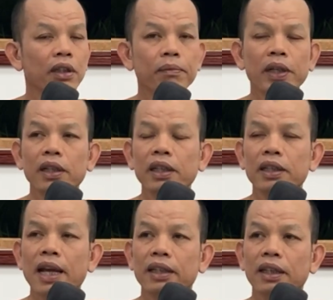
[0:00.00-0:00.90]
ในเมื่อนี้
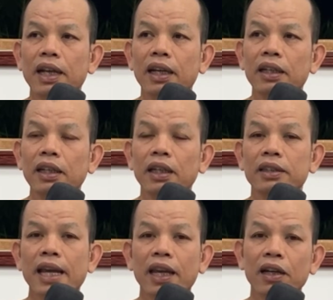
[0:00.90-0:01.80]
จากสถานที่
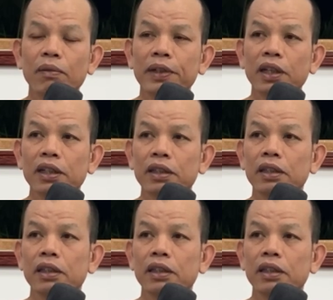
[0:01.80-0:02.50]
ใจเรามันยัง